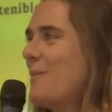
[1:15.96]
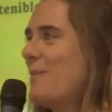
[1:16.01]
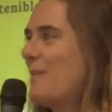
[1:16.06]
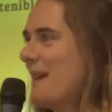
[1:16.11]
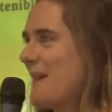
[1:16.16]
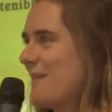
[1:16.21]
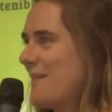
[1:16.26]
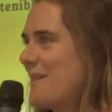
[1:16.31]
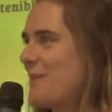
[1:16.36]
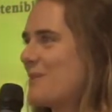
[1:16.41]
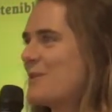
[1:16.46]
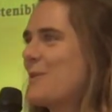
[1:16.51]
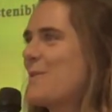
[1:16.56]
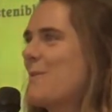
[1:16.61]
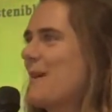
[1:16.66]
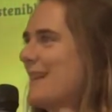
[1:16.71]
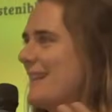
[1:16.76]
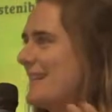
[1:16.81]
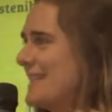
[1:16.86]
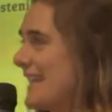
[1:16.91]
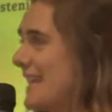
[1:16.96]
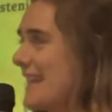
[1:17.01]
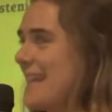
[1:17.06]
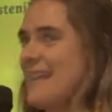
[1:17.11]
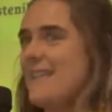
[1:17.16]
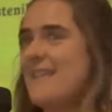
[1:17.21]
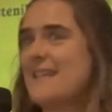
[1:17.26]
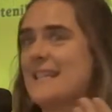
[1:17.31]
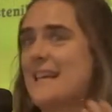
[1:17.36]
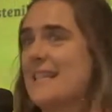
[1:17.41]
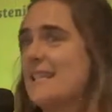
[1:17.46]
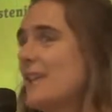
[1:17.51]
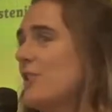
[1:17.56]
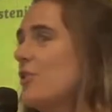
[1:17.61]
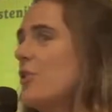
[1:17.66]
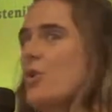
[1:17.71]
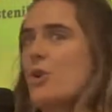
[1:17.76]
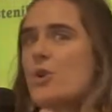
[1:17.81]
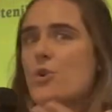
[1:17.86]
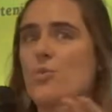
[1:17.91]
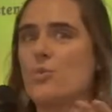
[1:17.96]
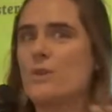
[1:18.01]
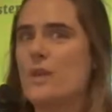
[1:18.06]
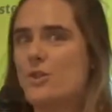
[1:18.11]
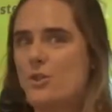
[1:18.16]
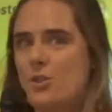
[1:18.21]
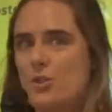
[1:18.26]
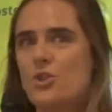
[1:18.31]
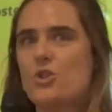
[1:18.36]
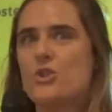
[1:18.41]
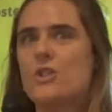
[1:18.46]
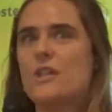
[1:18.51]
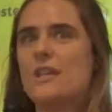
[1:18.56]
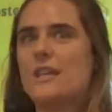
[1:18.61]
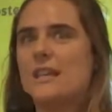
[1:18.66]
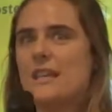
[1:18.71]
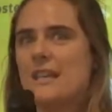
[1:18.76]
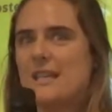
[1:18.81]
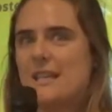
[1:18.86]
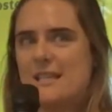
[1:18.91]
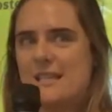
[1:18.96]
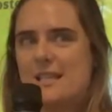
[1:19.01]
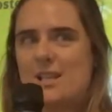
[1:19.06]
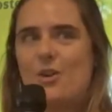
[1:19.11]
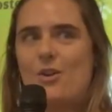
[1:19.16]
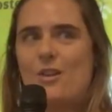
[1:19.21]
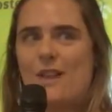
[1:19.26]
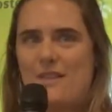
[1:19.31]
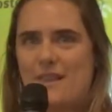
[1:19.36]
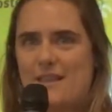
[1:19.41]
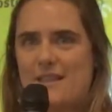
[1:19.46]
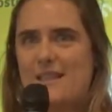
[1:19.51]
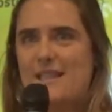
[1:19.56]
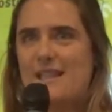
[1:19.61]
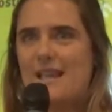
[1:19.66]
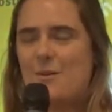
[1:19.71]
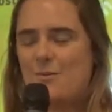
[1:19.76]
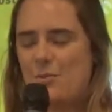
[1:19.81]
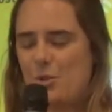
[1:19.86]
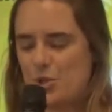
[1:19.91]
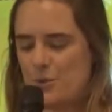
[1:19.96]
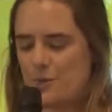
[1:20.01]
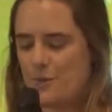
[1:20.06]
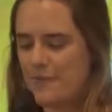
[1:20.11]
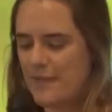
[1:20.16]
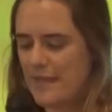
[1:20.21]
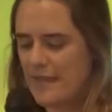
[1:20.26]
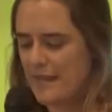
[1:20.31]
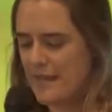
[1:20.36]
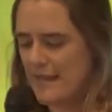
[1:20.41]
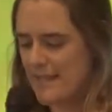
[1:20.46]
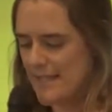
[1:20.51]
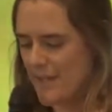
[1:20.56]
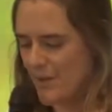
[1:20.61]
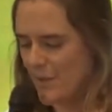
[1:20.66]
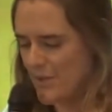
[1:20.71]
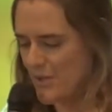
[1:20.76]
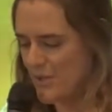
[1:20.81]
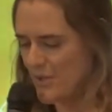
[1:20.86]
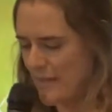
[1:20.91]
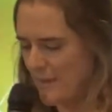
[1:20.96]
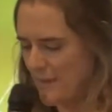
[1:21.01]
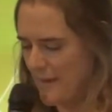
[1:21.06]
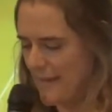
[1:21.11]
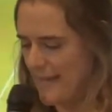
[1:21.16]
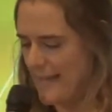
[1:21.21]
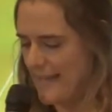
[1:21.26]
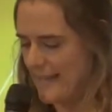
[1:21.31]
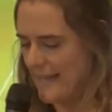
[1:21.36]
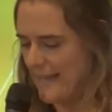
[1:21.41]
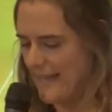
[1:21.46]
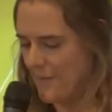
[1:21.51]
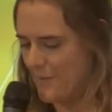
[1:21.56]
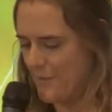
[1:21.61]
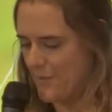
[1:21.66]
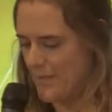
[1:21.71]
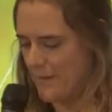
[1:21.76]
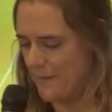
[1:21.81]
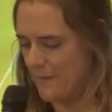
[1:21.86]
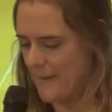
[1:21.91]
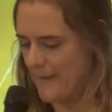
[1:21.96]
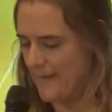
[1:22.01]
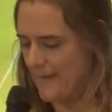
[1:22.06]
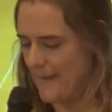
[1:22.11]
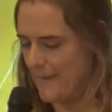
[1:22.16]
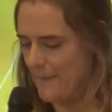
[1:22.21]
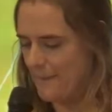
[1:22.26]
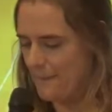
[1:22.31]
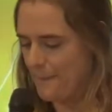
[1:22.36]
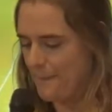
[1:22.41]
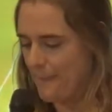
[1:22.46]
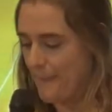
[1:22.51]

maravilloso para estar ahí descansando o reuniéndonos si, si lo necesitamos. Esta cuestión también que la tengamos en mente.